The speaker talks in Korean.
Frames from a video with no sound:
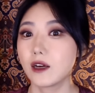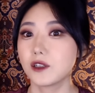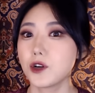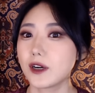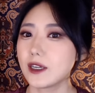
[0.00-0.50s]

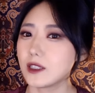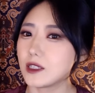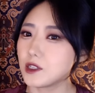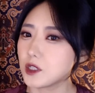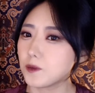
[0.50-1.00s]
그녀가
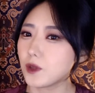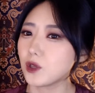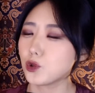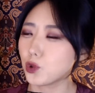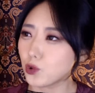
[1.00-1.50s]

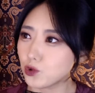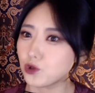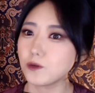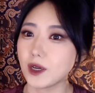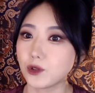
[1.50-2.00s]
20대
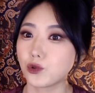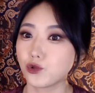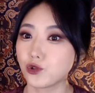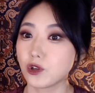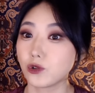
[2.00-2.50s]
초중반으로
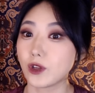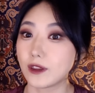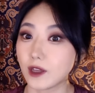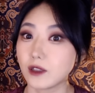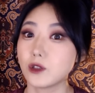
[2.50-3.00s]

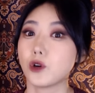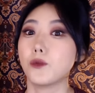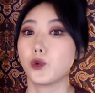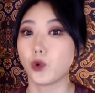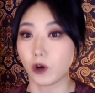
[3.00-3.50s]
추정된다는
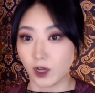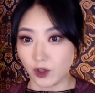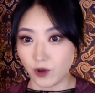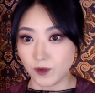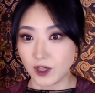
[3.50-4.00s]
정보도
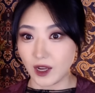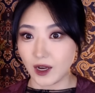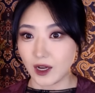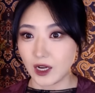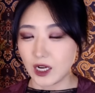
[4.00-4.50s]
얻게
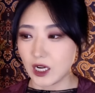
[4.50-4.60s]
됩니다.